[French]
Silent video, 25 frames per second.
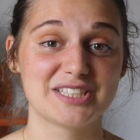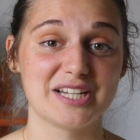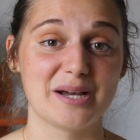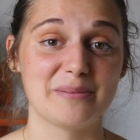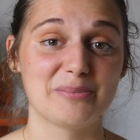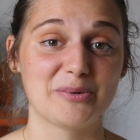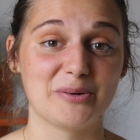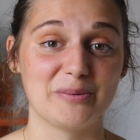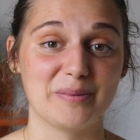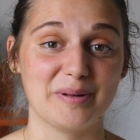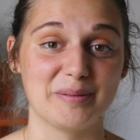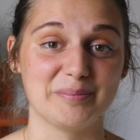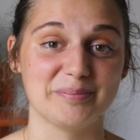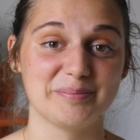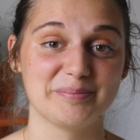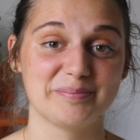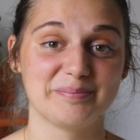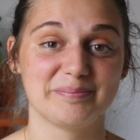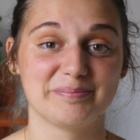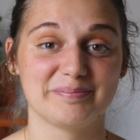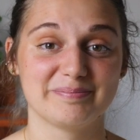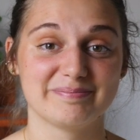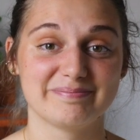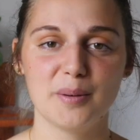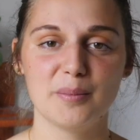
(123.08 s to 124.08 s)
que j'ai un problème.
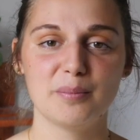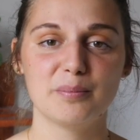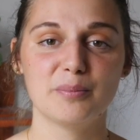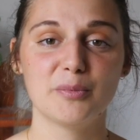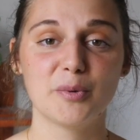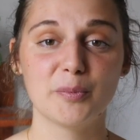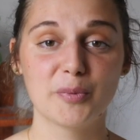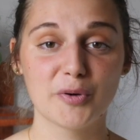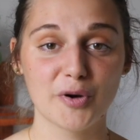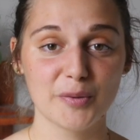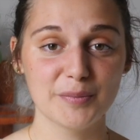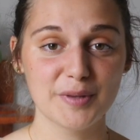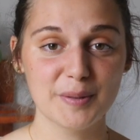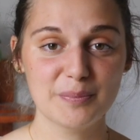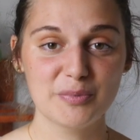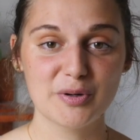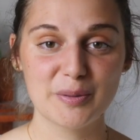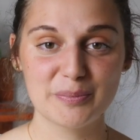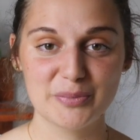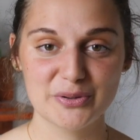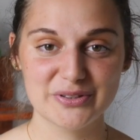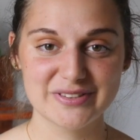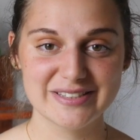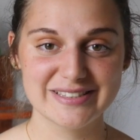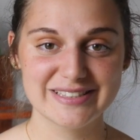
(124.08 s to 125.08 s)
Mon premier
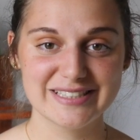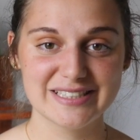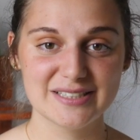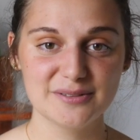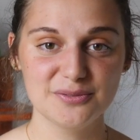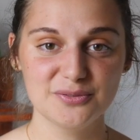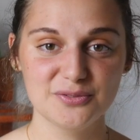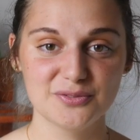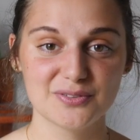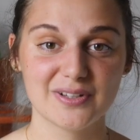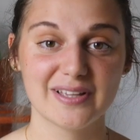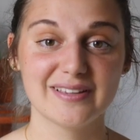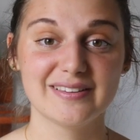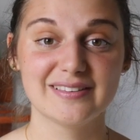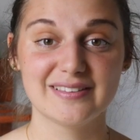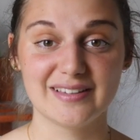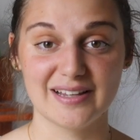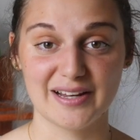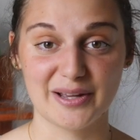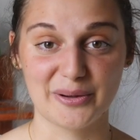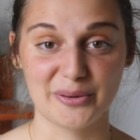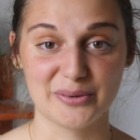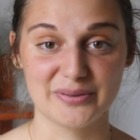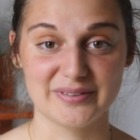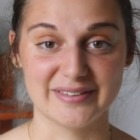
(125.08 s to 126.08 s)
point positif,
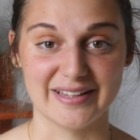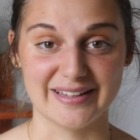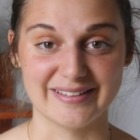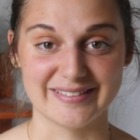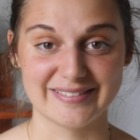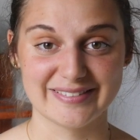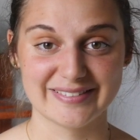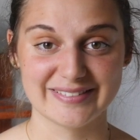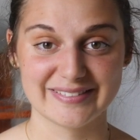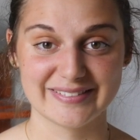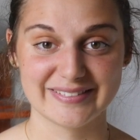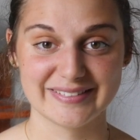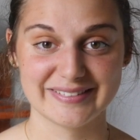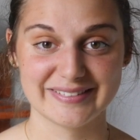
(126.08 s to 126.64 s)
c'est les recettes.